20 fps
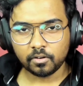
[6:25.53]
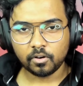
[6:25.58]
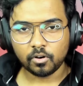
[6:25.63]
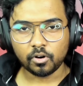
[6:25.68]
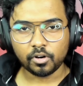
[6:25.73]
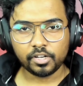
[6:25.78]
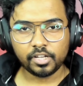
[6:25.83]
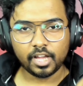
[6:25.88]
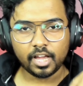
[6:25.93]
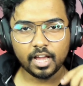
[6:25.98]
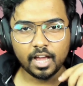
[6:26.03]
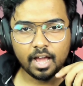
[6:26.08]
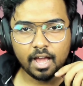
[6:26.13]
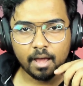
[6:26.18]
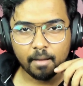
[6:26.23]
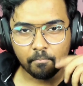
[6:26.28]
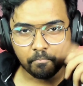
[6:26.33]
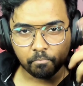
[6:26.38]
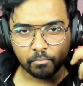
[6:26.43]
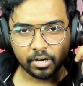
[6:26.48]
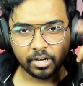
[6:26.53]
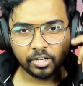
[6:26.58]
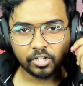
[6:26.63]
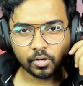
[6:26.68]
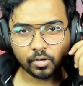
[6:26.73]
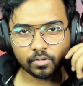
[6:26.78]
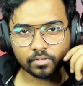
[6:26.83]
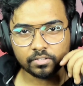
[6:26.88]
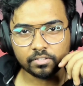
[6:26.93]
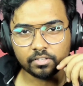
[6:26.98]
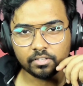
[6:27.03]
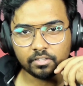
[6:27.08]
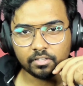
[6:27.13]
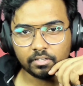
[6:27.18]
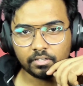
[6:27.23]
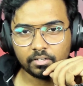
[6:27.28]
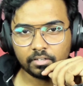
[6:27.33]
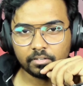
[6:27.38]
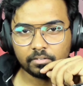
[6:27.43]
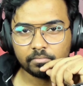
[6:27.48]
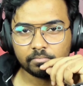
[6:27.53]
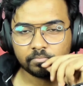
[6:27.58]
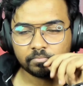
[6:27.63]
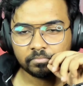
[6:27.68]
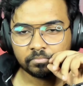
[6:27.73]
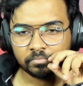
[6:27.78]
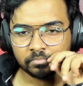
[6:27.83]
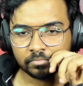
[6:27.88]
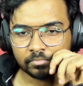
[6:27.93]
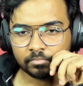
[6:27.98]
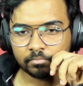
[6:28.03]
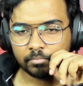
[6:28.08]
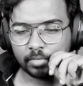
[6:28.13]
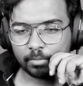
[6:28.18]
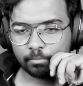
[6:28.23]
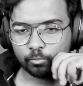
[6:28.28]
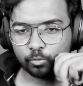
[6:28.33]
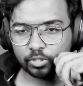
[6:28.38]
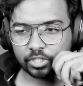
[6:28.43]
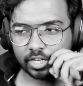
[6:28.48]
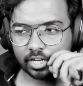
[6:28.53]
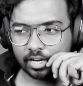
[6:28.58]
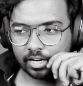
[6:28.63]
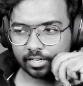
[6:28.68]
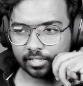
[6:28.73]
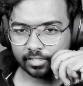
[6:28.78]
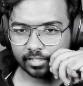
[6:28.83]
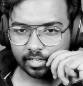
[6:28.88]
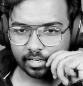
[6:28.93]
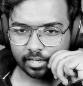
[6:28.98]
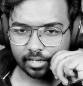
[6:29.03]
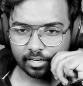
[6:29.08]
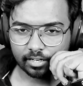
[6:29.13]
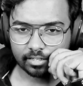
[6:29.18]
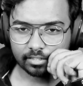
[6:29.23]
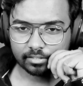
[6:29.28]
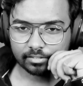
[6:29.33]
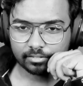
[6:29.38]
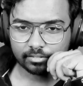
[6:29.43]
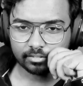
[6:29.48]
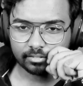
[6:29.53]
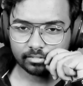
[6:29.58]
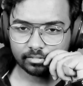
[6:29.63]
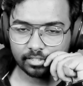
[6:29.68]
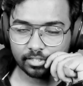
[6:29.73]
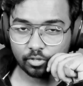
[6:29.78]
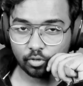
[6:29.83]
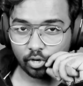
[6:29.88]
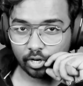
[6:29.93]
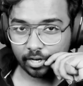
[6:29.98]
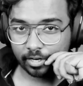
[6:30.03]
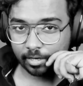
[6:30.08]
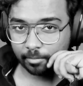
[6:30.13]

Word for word: और ये है मेंटोस जिंदगी भाई मुझे काट दिया यार इसको रखना